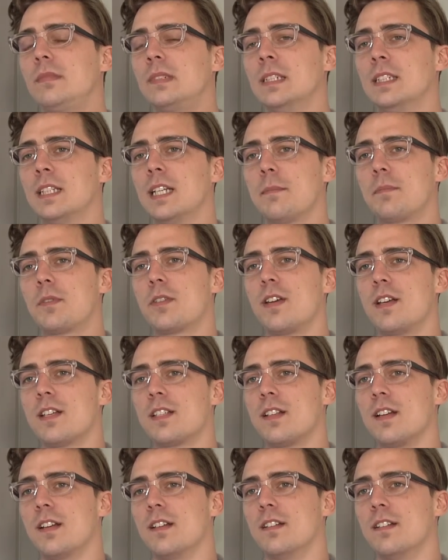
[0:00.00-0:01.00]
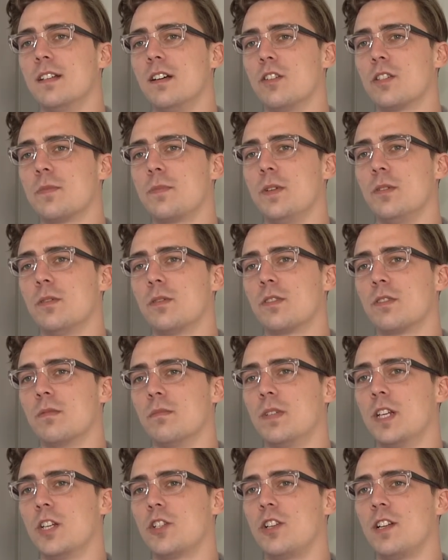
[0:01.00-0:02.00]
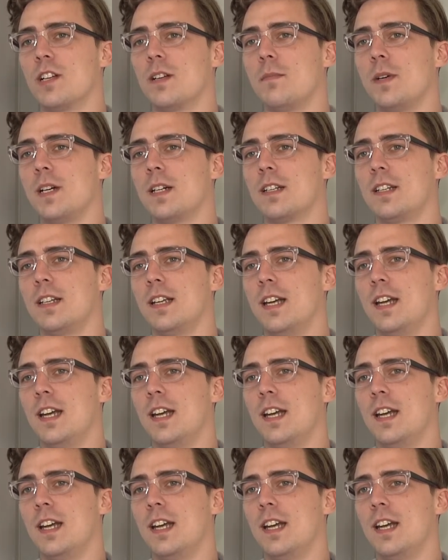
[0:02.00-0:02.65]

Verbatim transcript: Ich habe zuerst eine Ausbildung zum Tischler gemacht,